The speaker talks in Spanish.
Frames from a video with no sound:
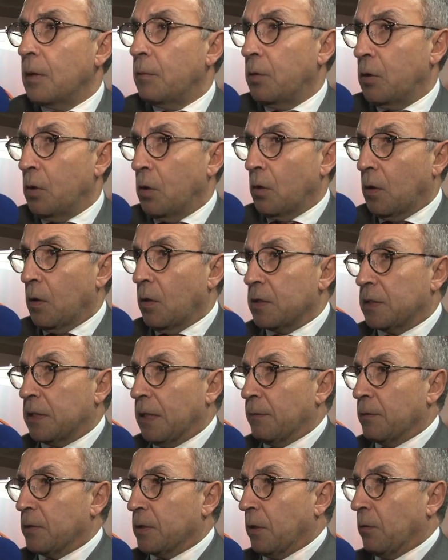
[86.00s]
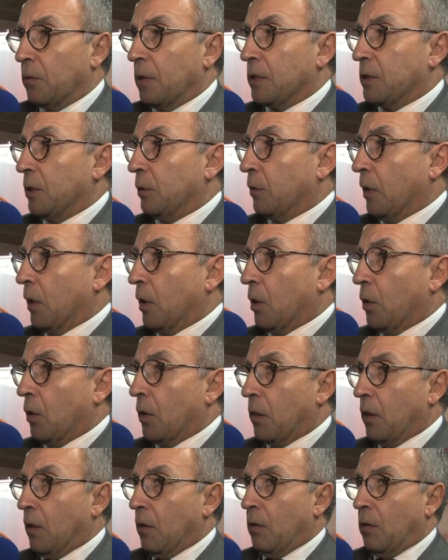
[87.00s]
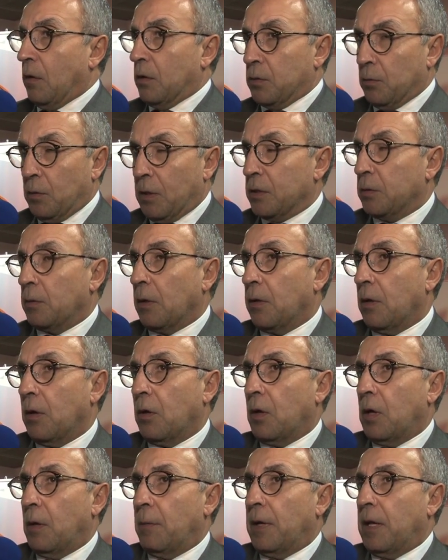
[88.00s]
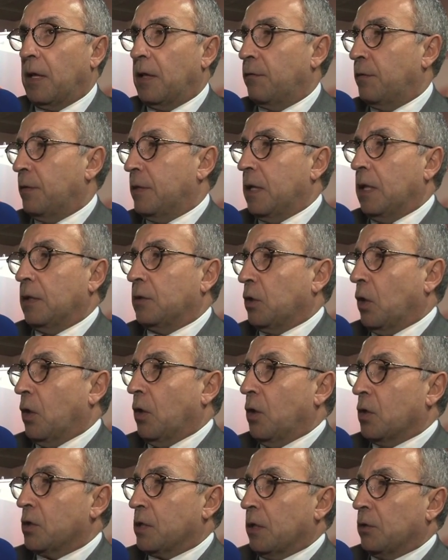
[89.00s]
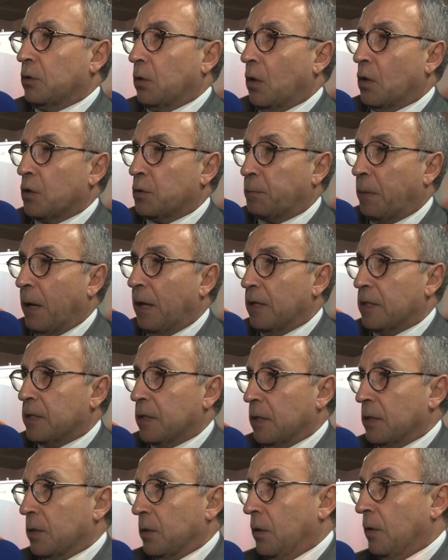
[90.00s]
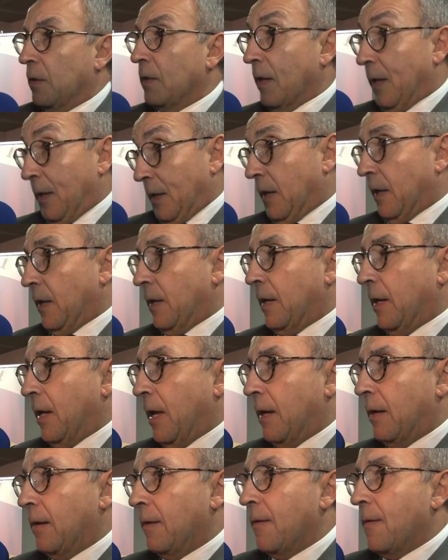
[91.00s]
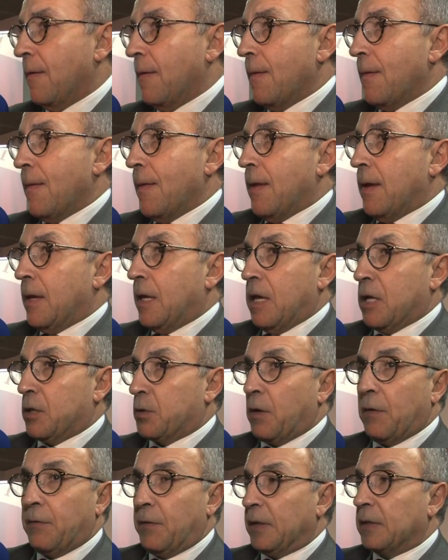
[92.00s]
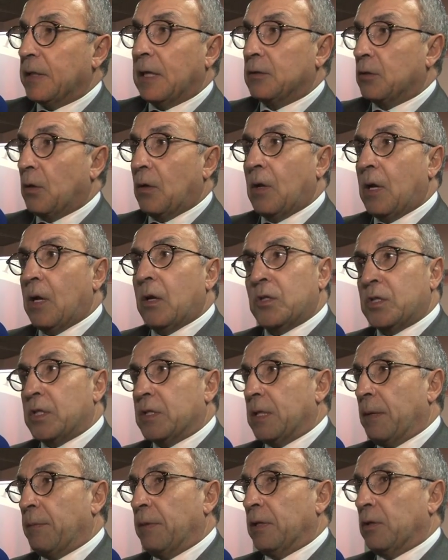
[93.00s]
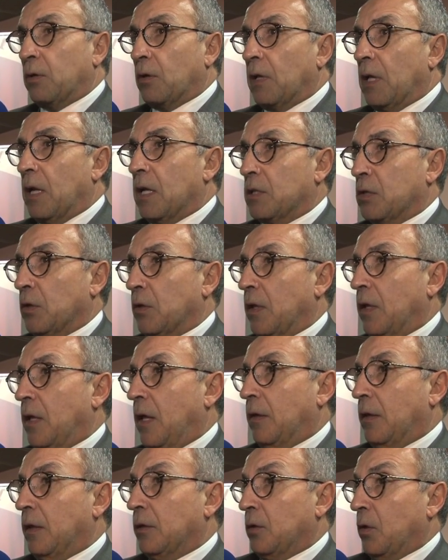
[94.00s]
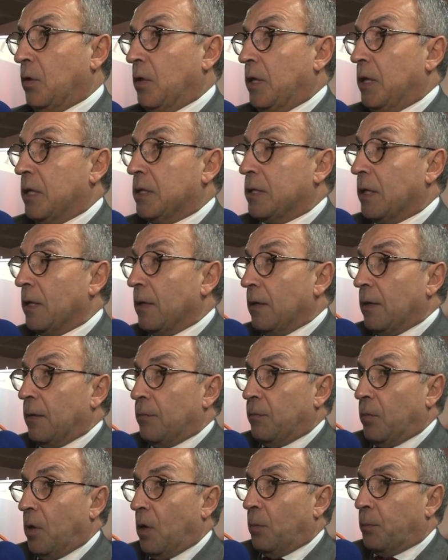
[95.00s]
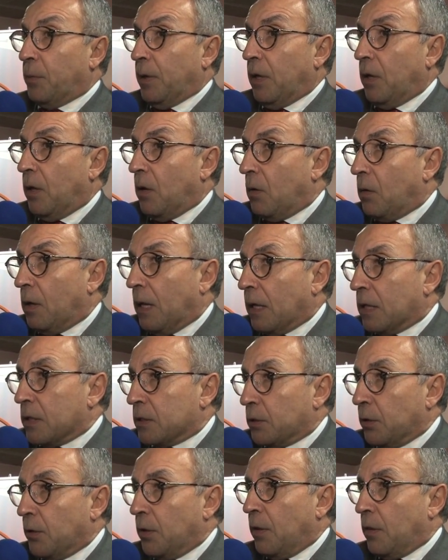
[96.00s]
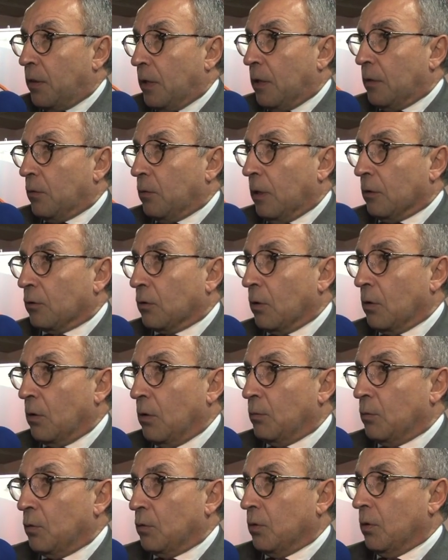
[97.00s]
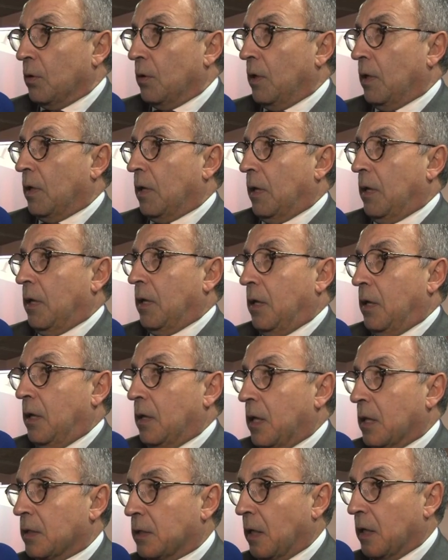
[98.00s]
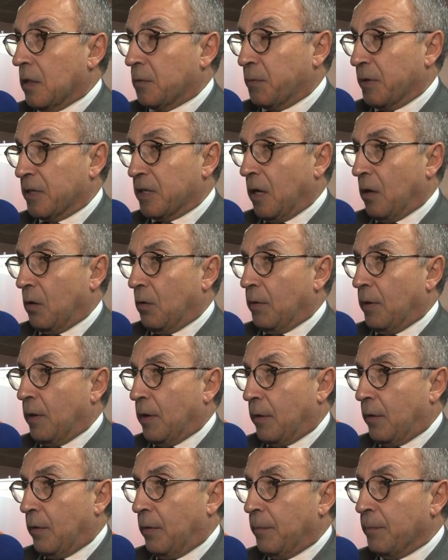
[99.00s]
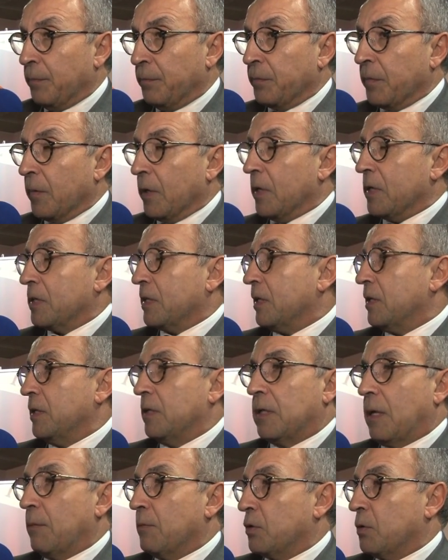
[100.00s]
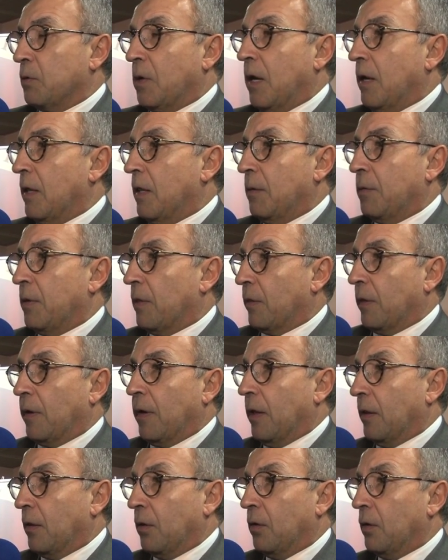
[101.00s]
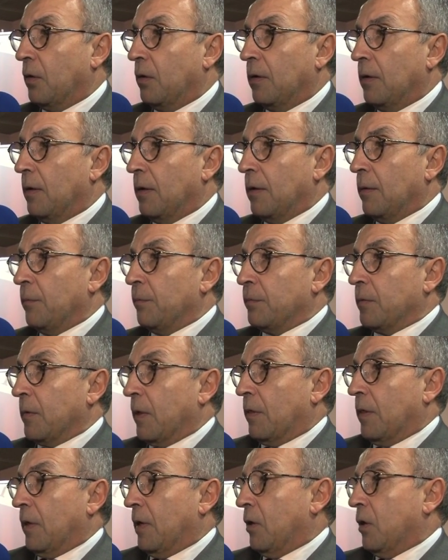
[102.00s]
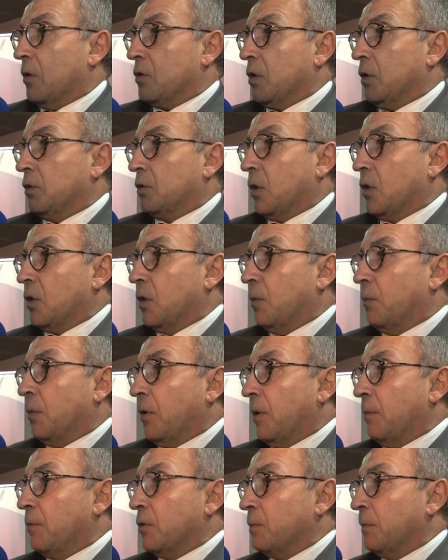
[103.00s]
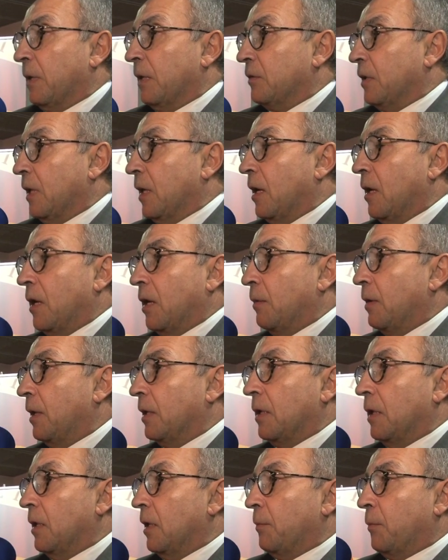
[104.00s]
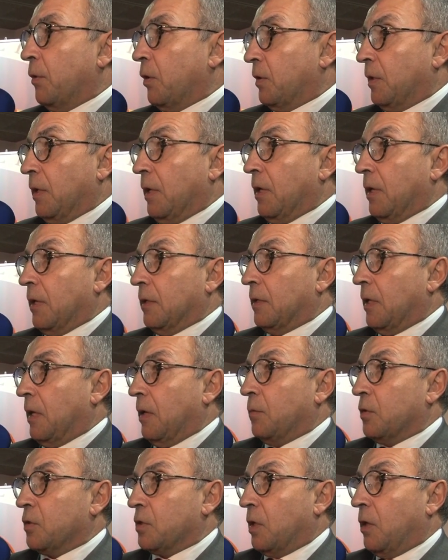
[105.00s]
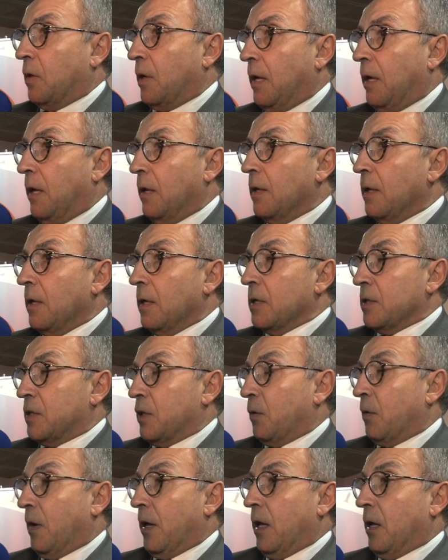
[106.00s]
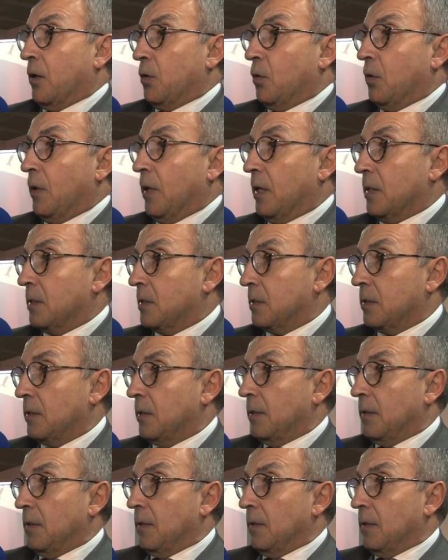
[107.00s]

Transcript: Pues yo creo que estamos en una situación, es una situación económica difícil todos, en todos los países, ¿no? En general. Y eso afecta a todos los estamentos de la sociedad. Entonces, mi opinión, la que estoy diciendo a todo el mundo y que ya se le expresa al gobierno, es que necesitamos una ley de mecenazgo. Es decir, nosotros no podemos mantener el nivel del deporte que tenemos ahora si no hay ayudas.